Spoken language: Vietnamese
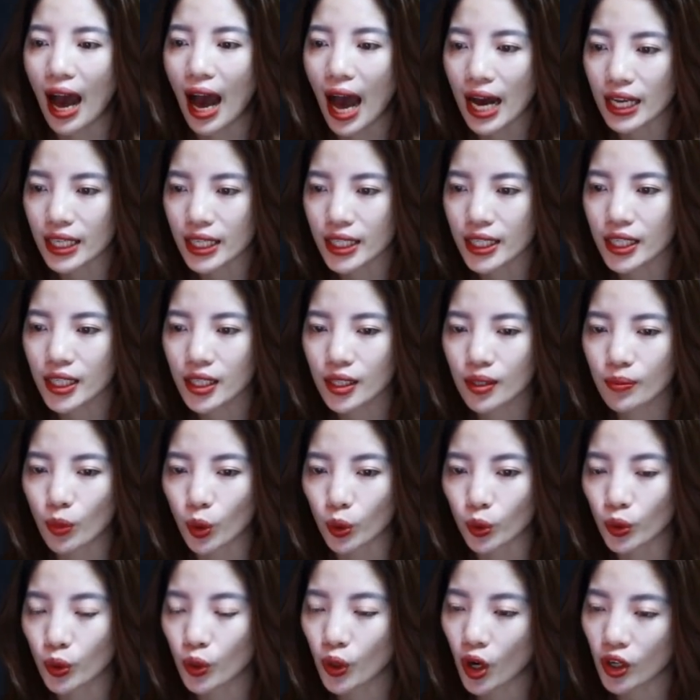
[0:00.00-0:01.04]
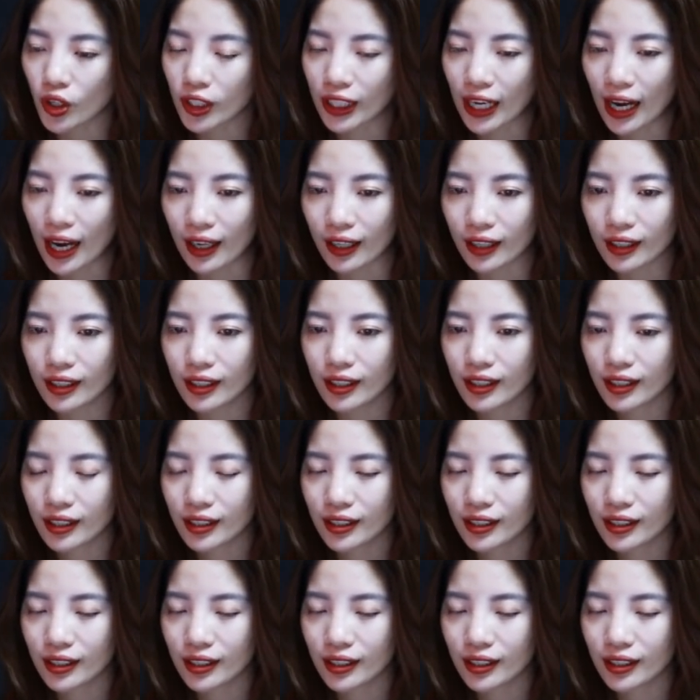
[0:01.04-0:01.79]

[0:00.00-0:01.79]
hạ sinh một cô con gái